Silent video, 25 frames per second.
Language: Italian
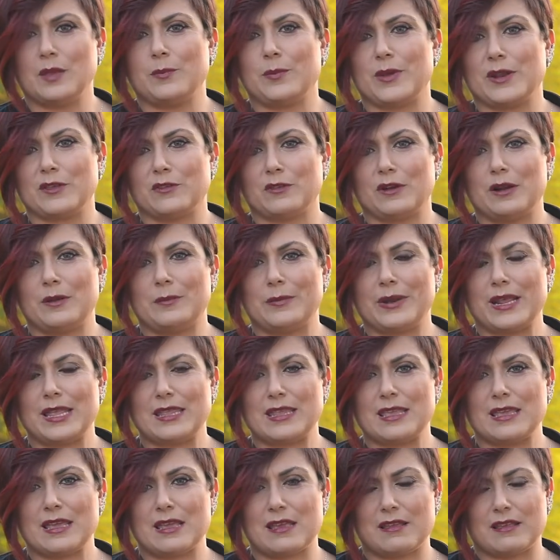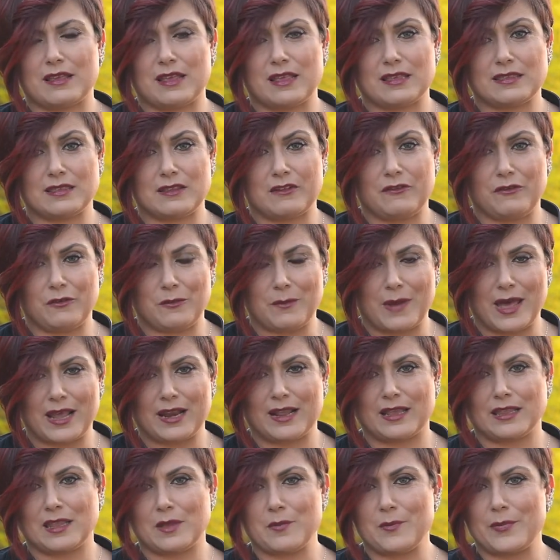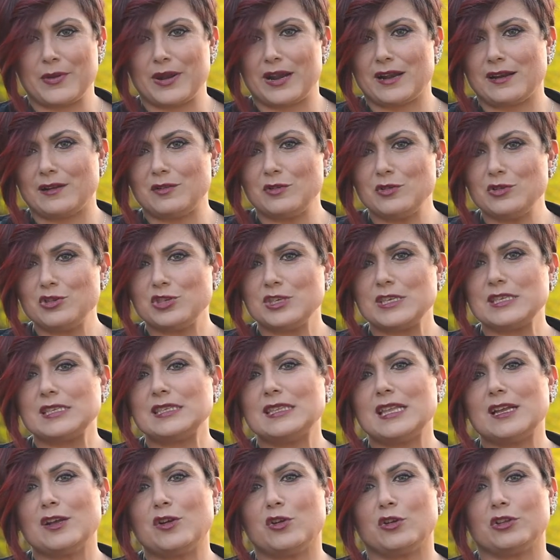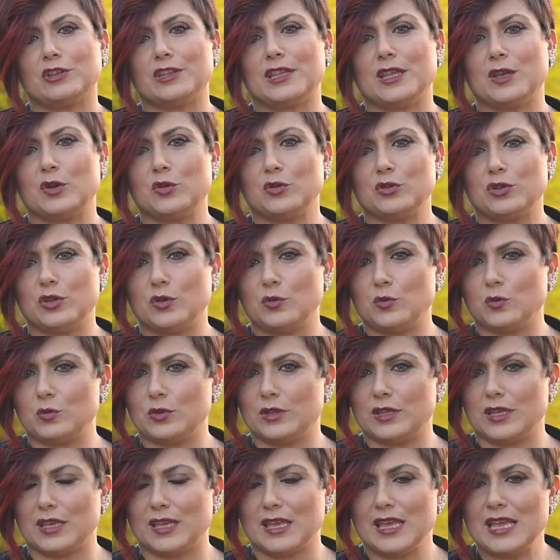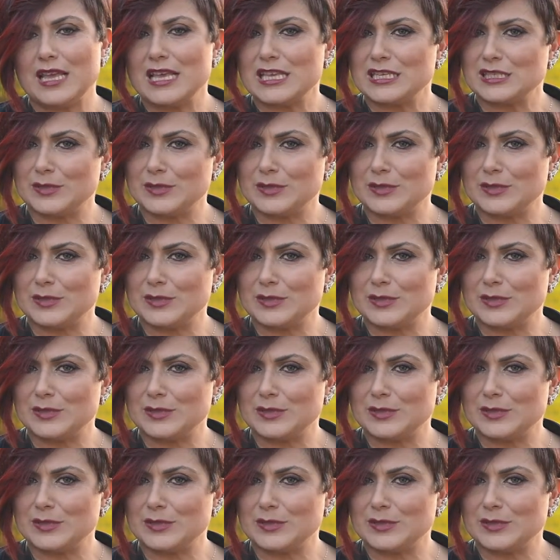di personal branding e self marketing per analogista con dei contenuti